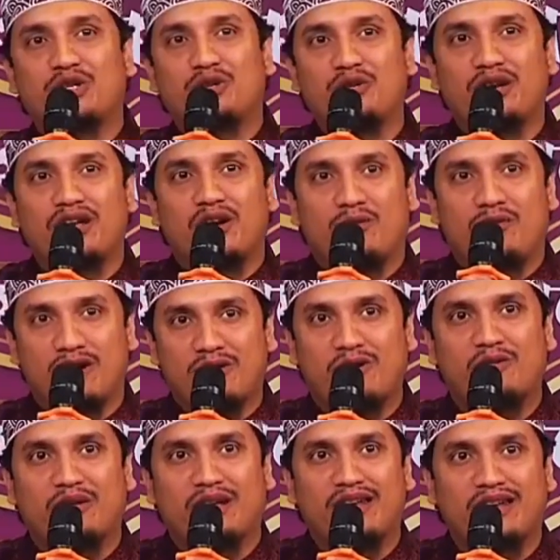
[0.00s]
শুনলে অবাক
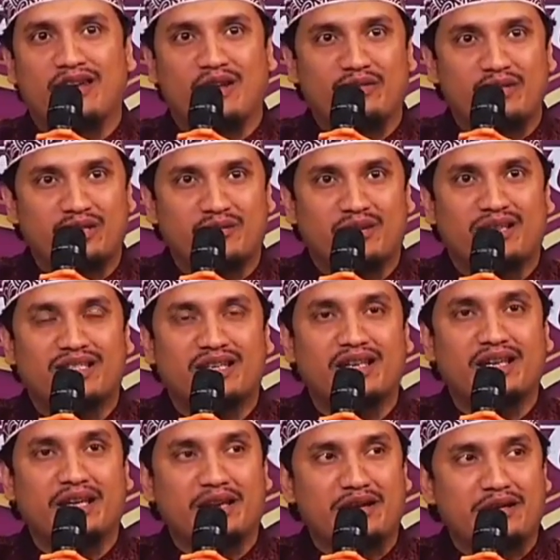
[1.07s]
হবেন নবীজি বলেছেন
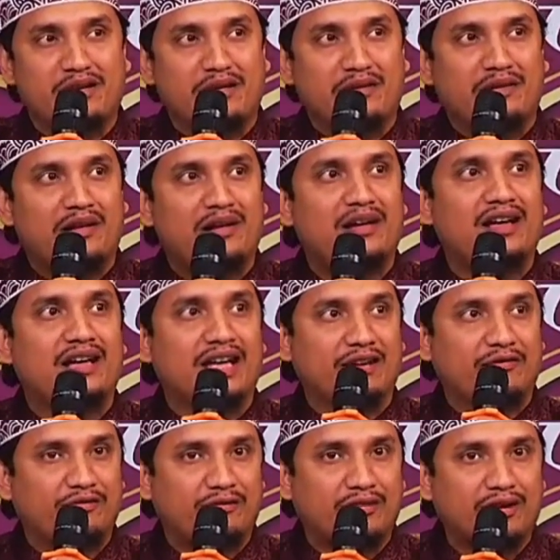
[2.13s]
ইন্নআল্লাহ
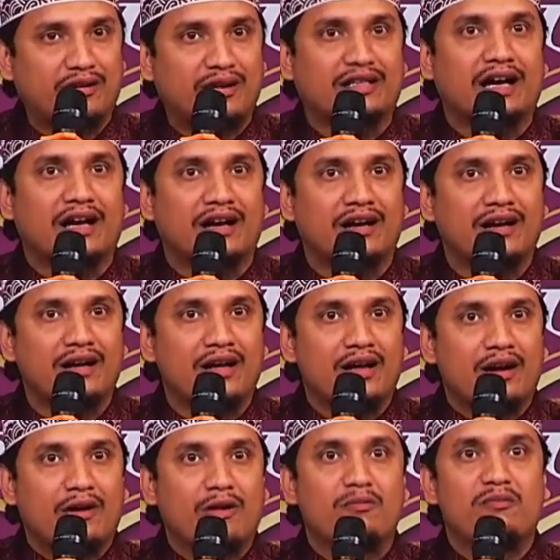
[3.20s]
ইফতারাদা
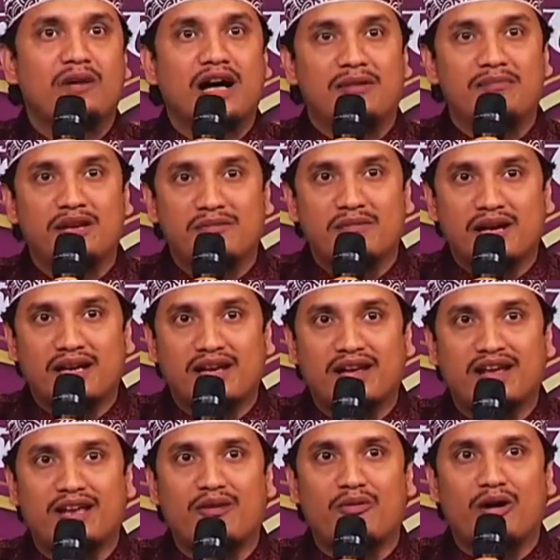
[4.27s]
হব্বা আবি
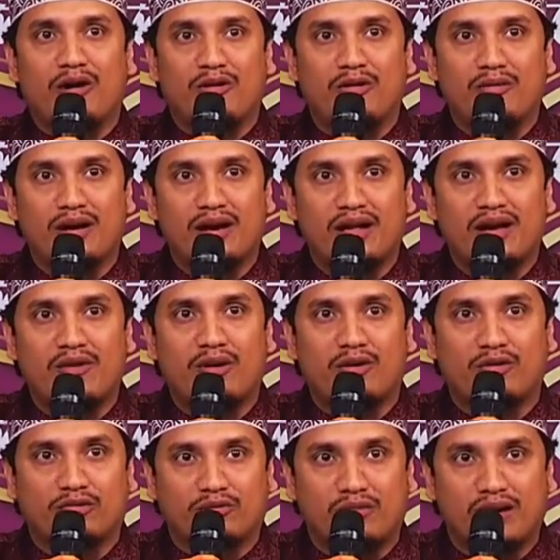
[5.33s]
বাকারিন ওয়া ওমারা ওয়া
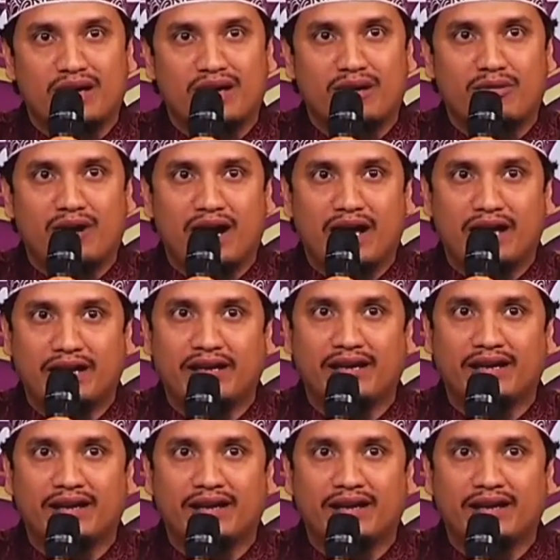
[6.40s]
উসমান ওয়া আলী